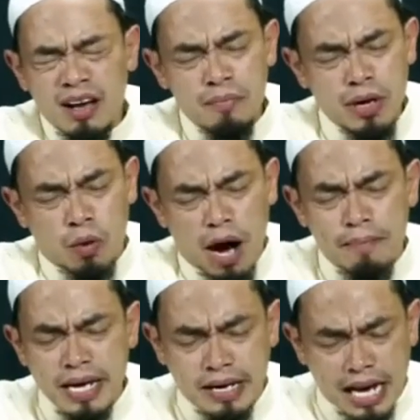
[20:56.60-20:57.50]
มีความ
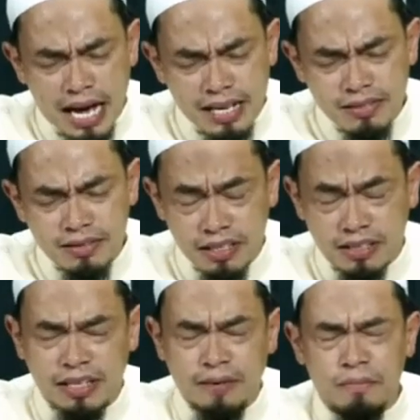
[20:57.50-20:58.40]
ไม่อิคลาสเกิด
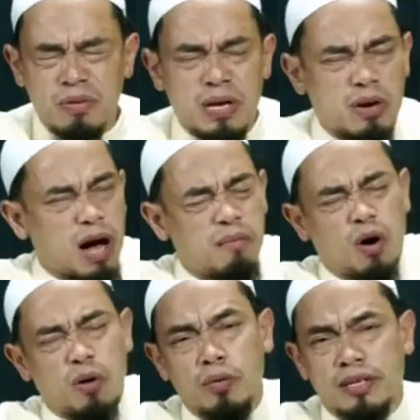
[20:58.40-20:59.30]
ขึ้นมีความ
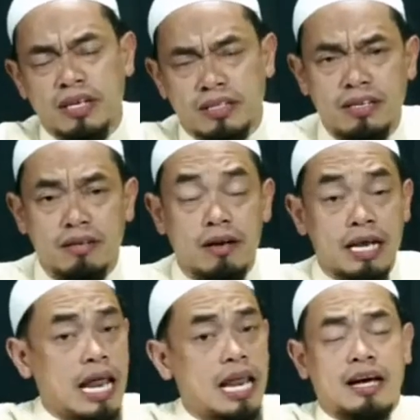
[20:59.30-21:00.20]
โอ้อวดเกิดขึ้น
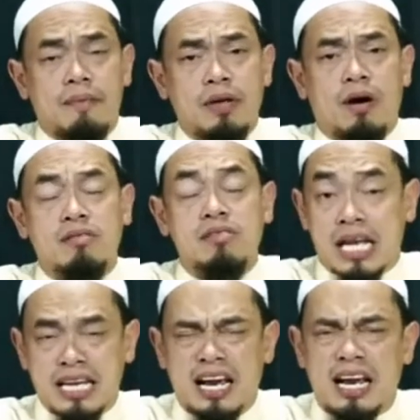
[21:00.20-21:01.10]
นั่นแหละครับพี่น้องสั
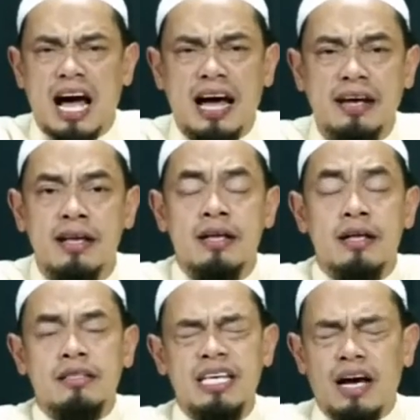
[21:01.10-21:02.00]
ญญาณร้าย
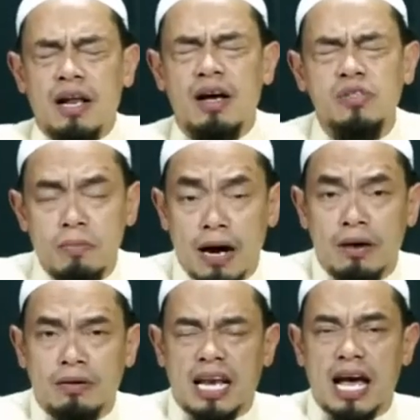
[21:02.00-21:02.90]
ที่อัลลอฮฺซุบฮานะ
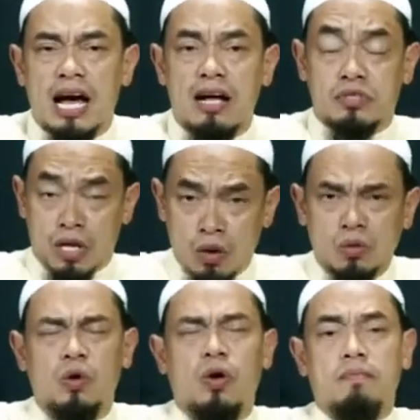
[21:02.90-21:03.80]
ฮูวะตะอาลาจะลง
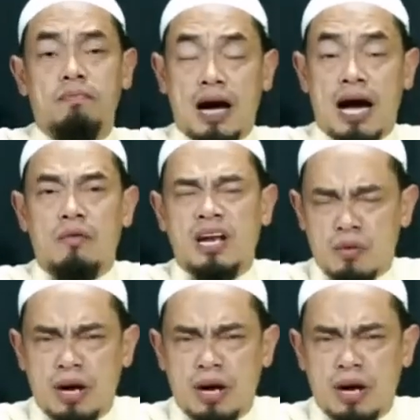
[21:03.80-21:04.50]
โทษบ่าวในวัน